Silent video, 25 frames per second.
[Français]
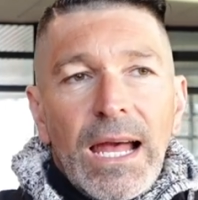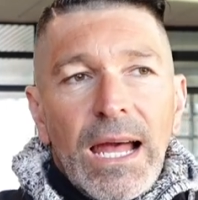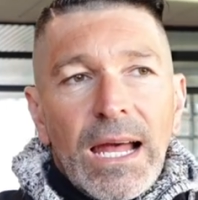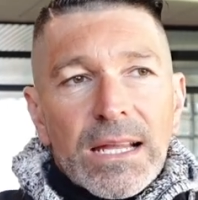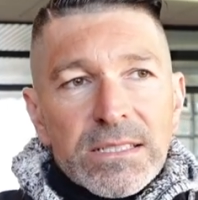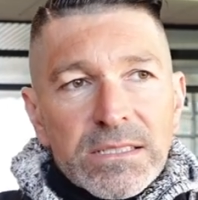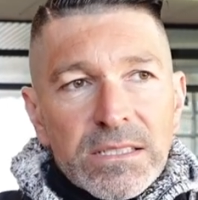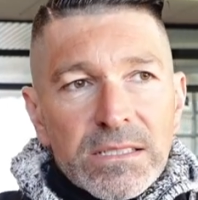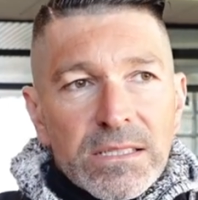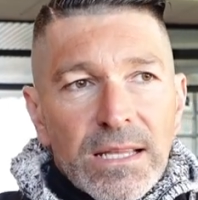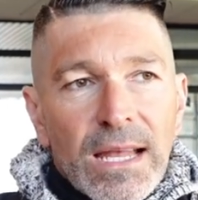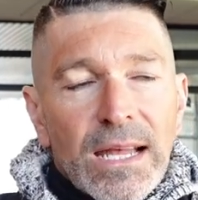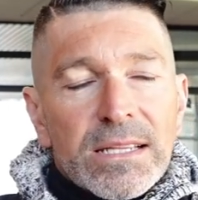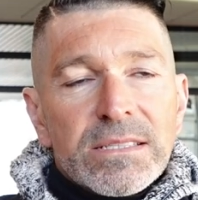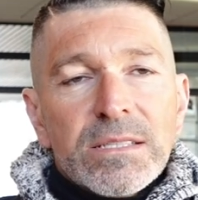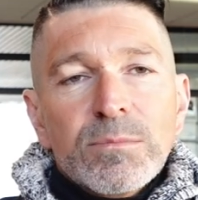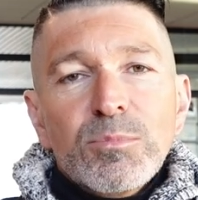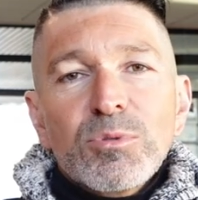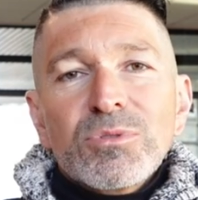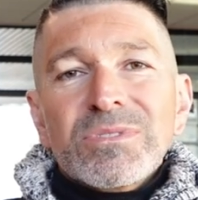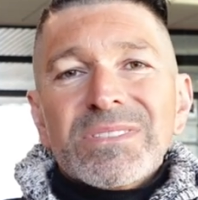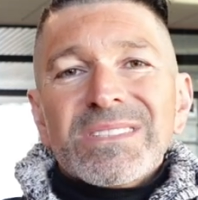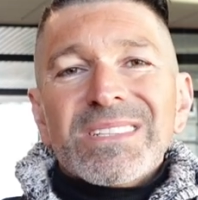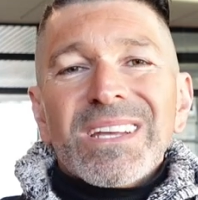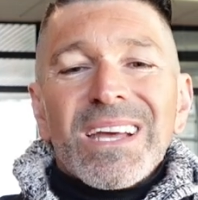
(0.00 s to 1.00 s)
Un, un
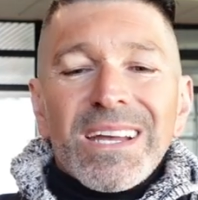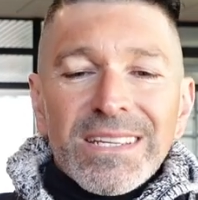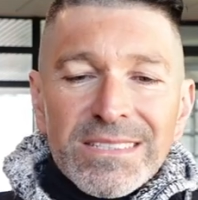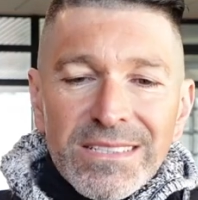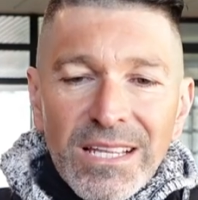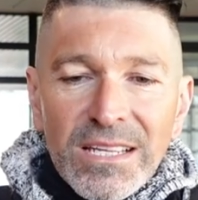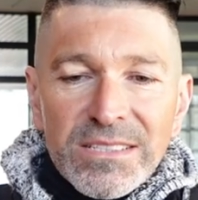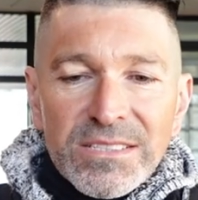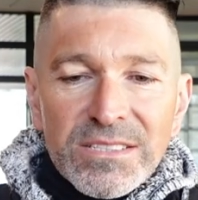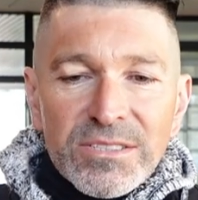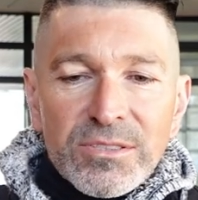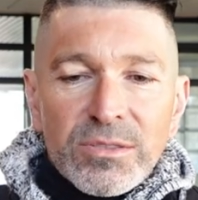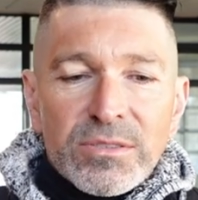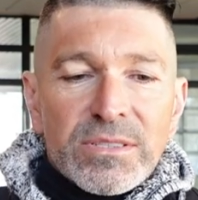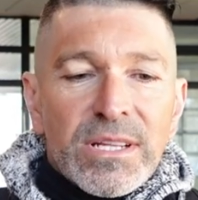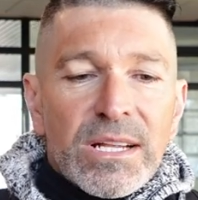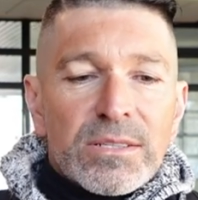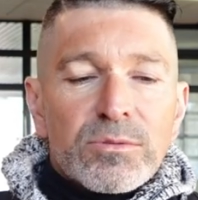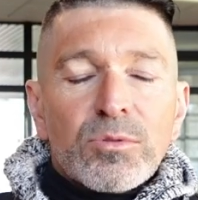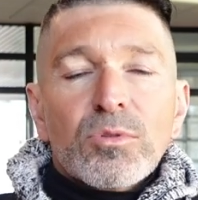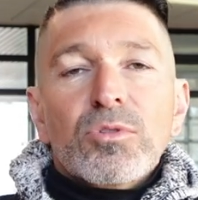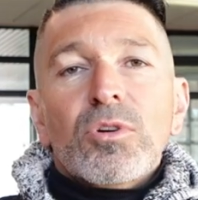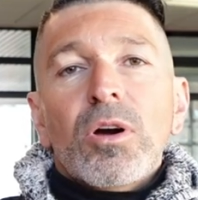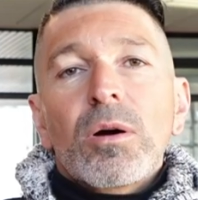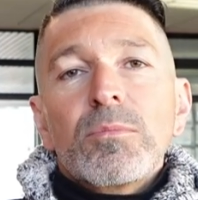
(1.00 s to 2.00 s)
début très
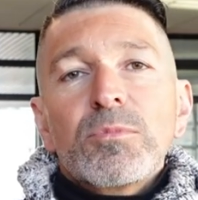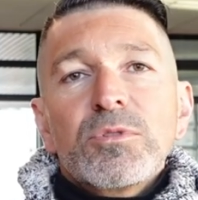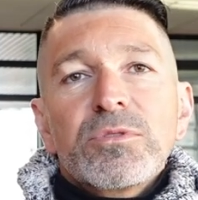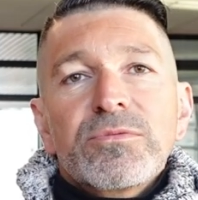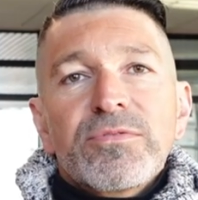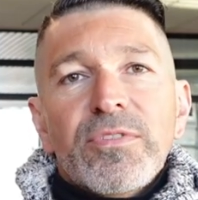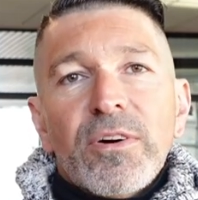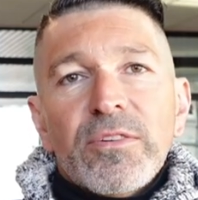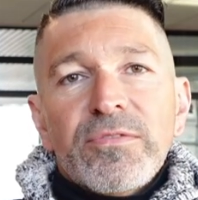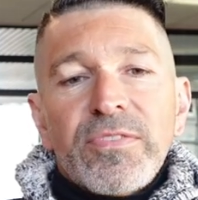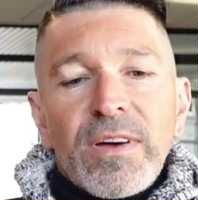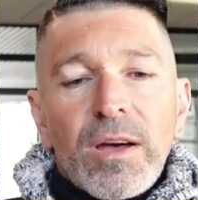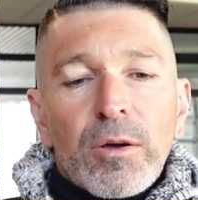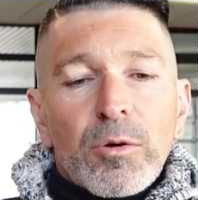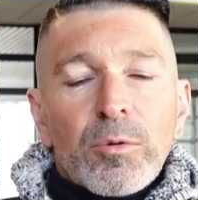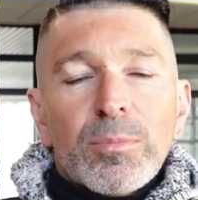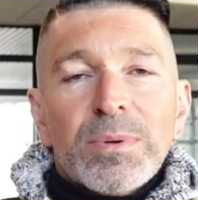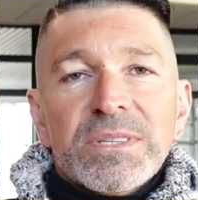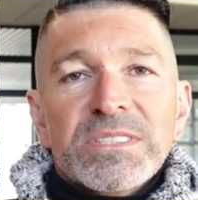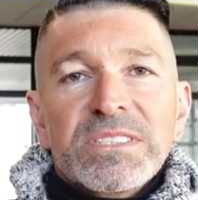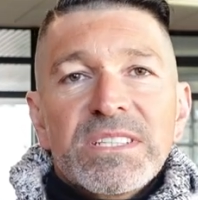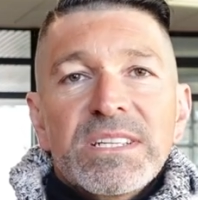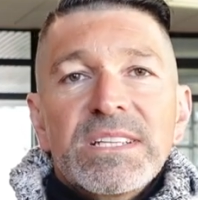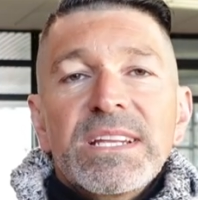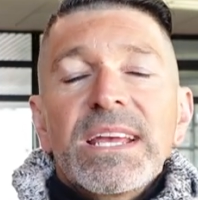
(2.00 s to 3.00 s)
traditionnel, donc comme une fanfare
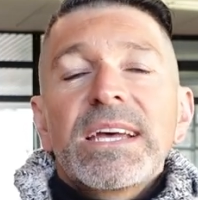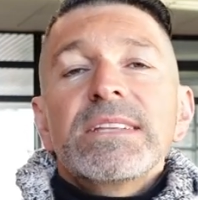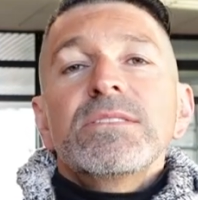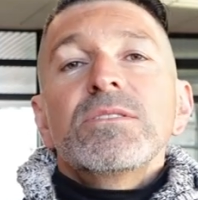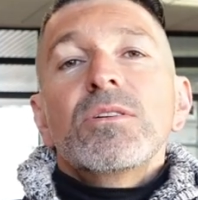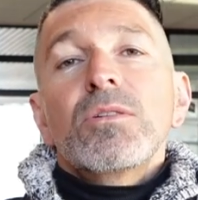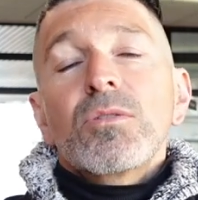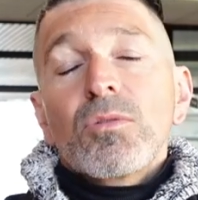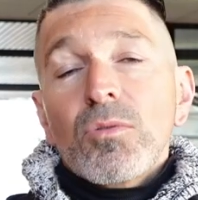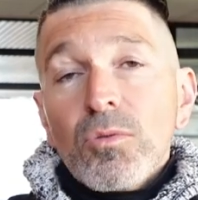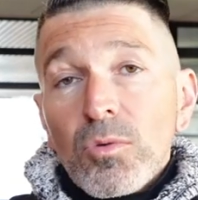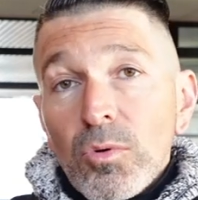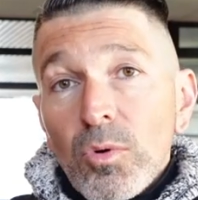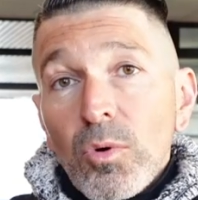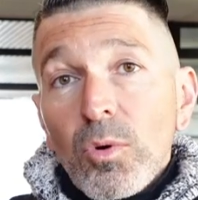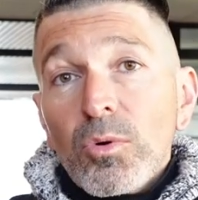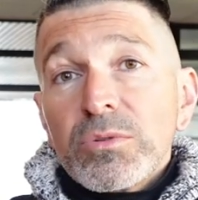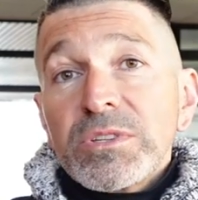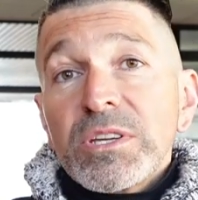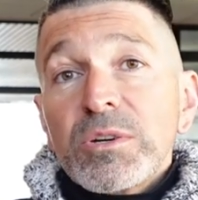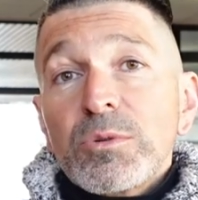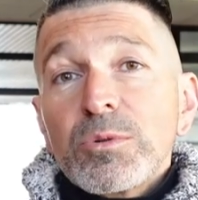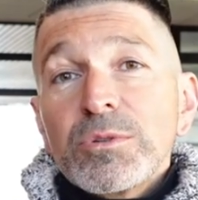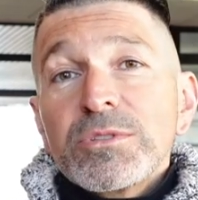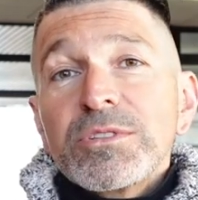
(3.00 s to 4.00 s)
brésilienne.
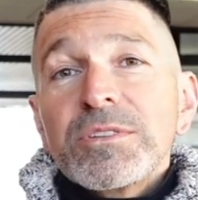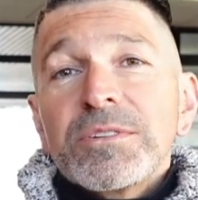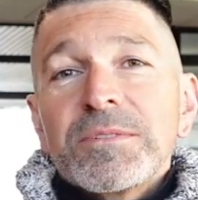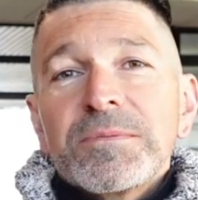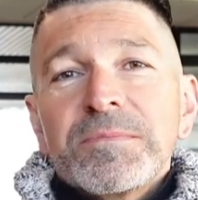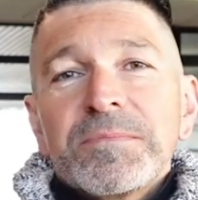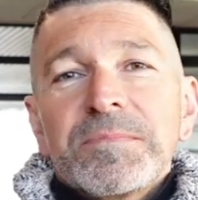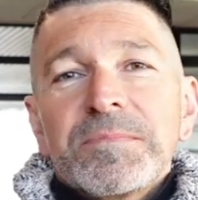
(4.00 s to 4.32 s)
On écoute.